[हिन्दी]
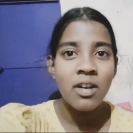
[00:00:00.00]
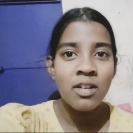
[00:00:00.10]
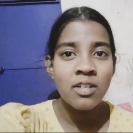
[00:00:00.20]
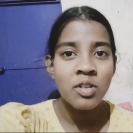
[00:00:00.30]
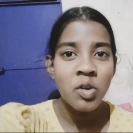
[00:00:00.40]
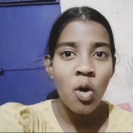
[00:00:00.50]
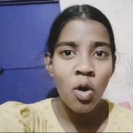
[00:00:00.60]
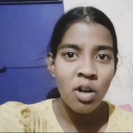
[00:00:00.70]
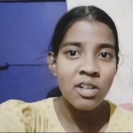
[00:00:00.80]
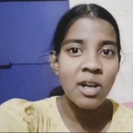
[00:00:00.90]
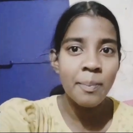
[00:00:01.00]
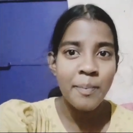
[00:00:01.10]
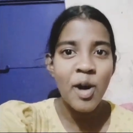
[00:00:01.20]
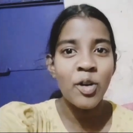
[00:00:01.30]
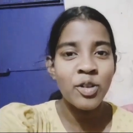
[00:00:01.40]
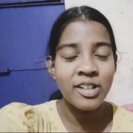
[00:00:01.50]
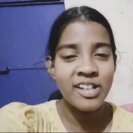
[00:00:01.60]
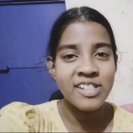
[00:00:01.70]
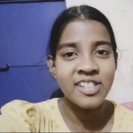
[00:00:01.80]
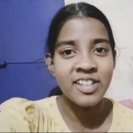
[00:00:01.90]
और हॉल का माहौल
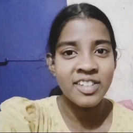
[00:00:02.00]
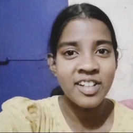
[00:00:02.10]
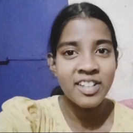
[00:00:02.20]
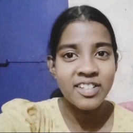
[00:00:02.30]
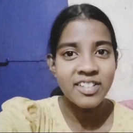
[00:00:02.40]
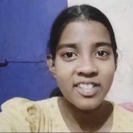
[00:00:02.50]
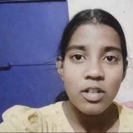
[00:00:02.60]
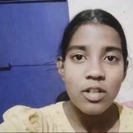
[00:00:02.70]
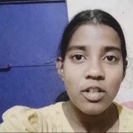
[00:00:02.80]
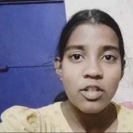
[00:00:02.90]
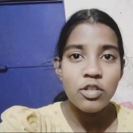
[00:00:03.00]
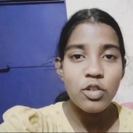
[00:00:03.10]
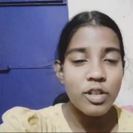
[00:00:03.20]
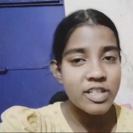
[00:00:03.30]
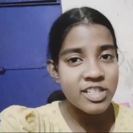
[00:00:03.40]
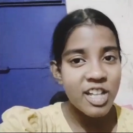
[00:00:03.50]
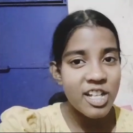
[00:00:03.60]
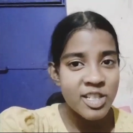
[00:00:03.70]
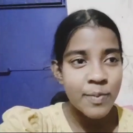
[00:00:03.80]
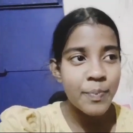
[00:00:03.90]
कैसा था तो इसका
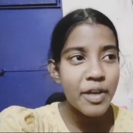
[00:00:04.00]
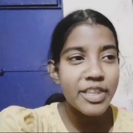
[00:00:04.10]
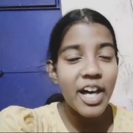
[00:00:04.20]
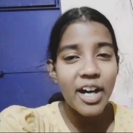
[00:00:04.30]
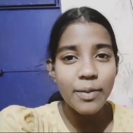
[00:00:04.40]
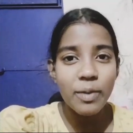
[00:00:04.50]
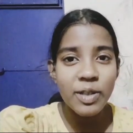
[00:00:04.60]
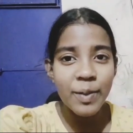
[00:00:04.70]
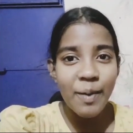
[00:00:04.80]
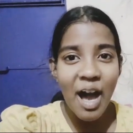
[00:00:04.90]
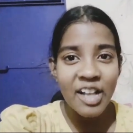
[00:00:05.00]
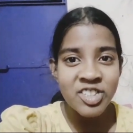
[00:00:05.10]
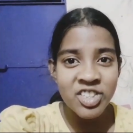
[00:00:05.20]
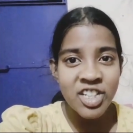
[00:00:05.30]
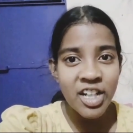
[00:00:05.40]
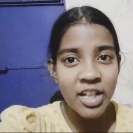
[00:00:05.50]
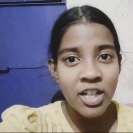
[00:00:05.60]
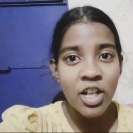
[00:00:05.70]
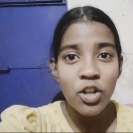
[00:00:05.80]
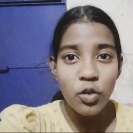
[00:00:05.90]
जिम्मेदार मतलब आजकल
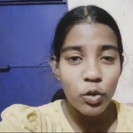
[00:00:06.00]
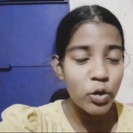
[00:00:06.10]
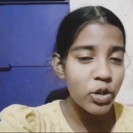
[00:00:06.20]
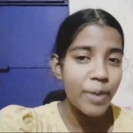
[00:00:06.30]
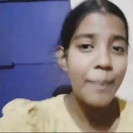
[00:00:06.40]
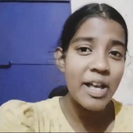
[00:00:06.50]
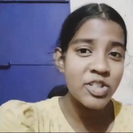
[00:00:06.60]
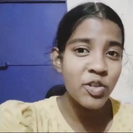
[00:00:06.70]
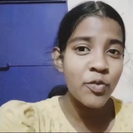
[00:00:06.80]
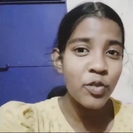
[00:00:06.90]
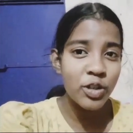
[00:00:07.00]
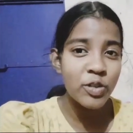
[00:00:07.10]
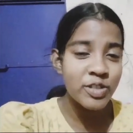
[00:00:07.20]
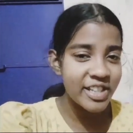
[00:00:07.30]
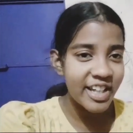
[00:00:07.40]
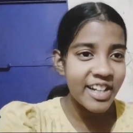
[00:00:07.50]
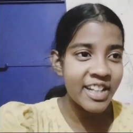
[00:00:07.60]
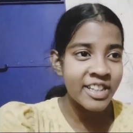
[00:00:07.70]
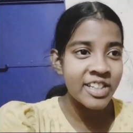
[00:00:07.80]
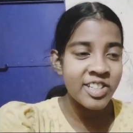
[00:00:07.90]
लोगों के पास जो फ़ोन है उसी का
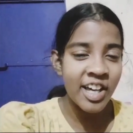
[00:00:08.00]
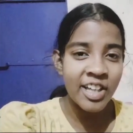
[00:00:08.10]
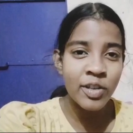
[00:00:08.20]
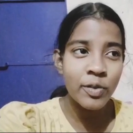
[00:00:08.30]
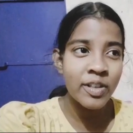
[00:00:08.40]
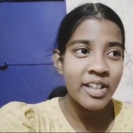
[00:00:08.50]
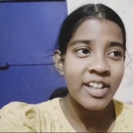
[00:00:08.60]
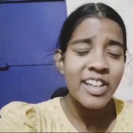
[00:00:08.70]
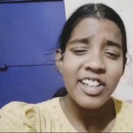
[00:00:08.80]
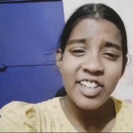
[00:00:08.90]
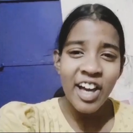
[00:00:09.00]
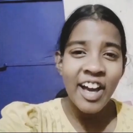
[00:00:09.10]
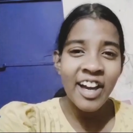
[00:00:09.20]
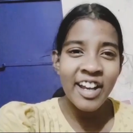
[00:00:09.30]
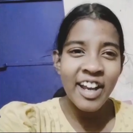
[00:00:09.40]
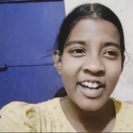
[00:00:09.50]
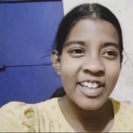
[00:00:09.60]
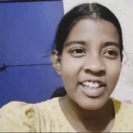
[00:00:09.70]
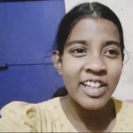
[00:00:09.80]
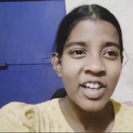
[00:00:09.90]
नतीजा है क्योंकि क्या है ना
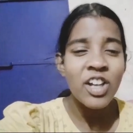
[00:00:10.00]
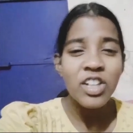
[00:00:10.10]
कि